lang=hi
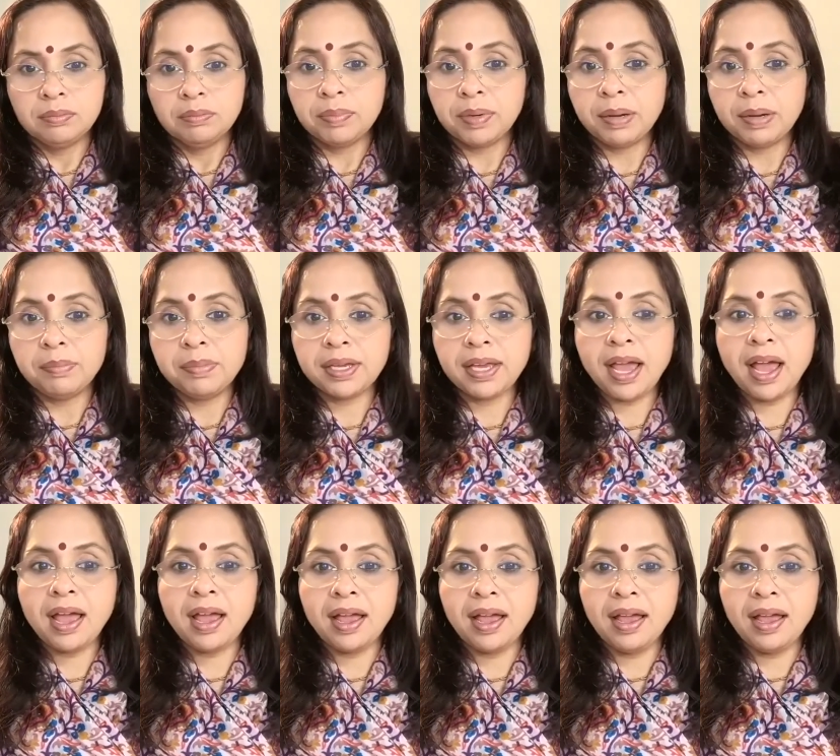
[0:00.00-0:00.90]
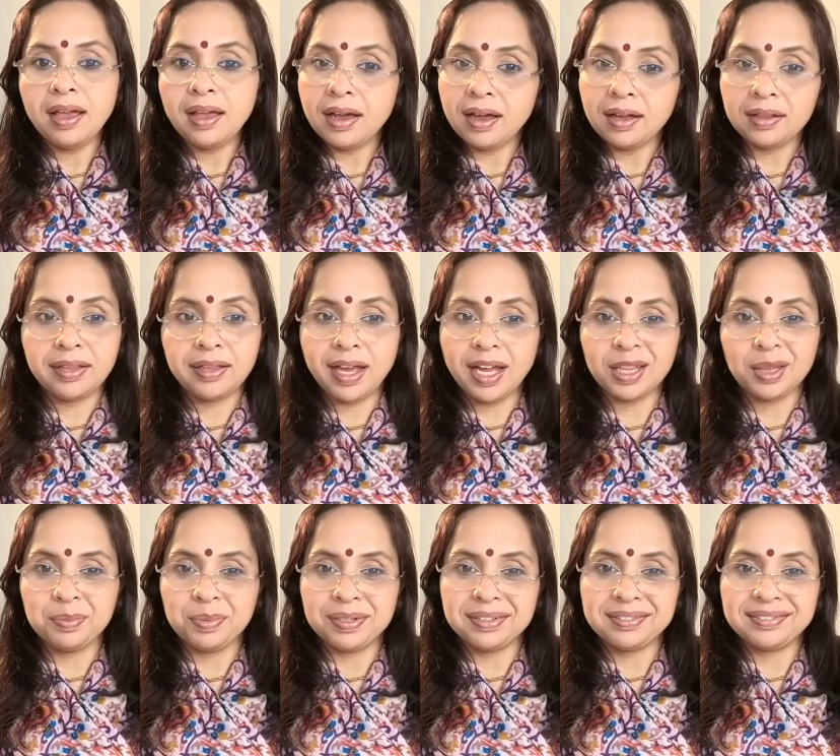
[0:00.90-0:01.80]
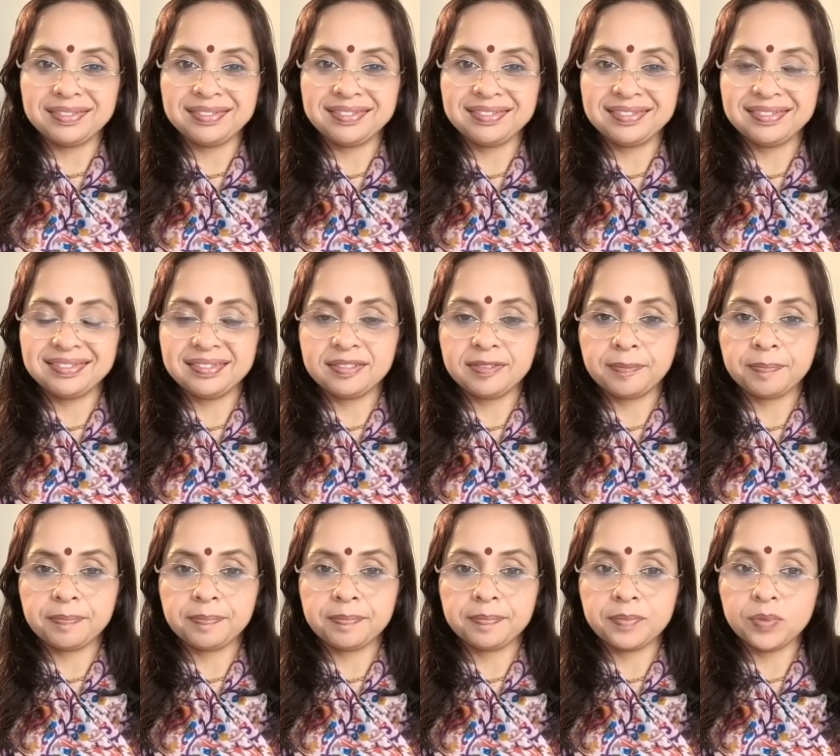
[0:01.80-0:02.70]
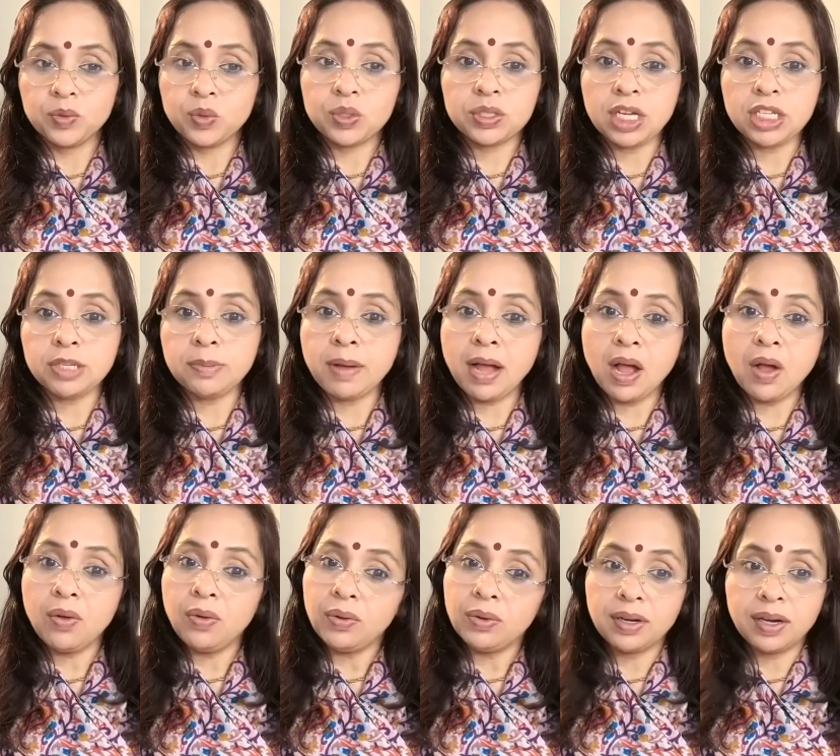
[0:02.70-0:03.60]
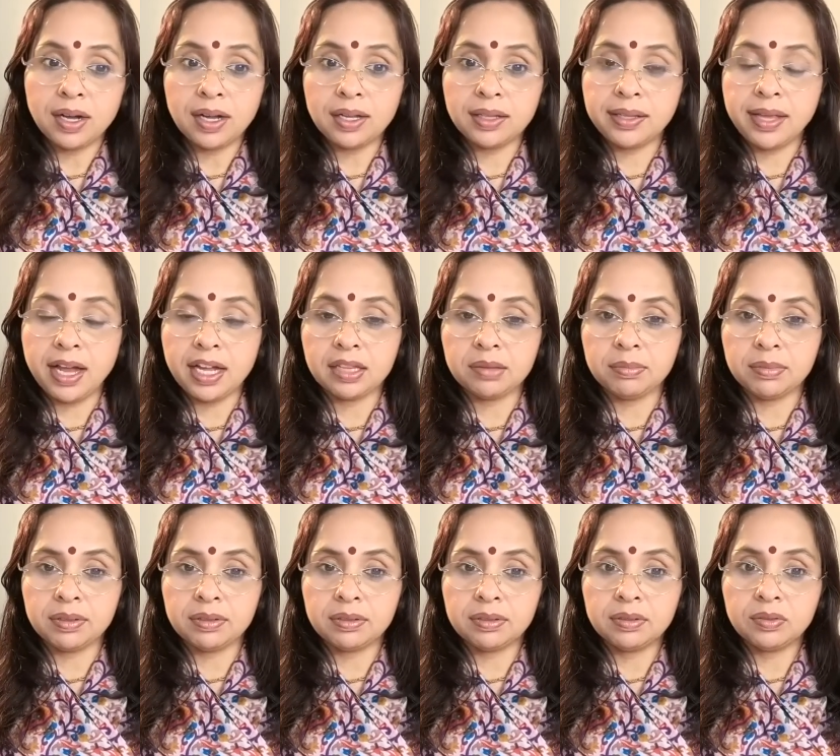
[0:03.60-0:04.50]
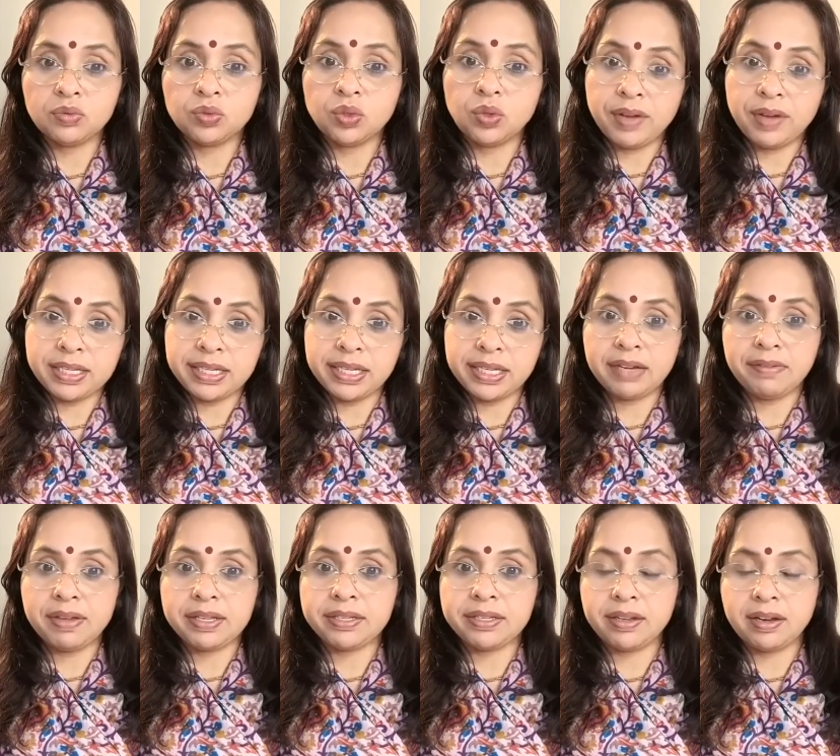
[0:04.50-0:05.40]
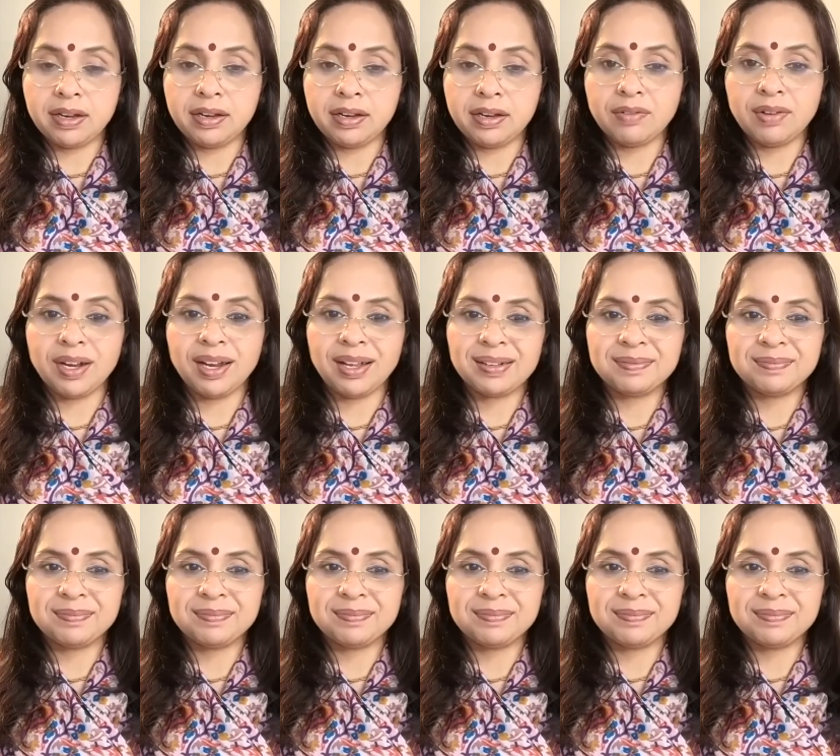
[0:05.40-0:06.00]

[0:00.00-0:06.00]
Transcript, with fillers: ब्रह्म क्या है अध्यात्म उसका स्वभाव अध्यात्म वो वैसे के वैसे रहने वाला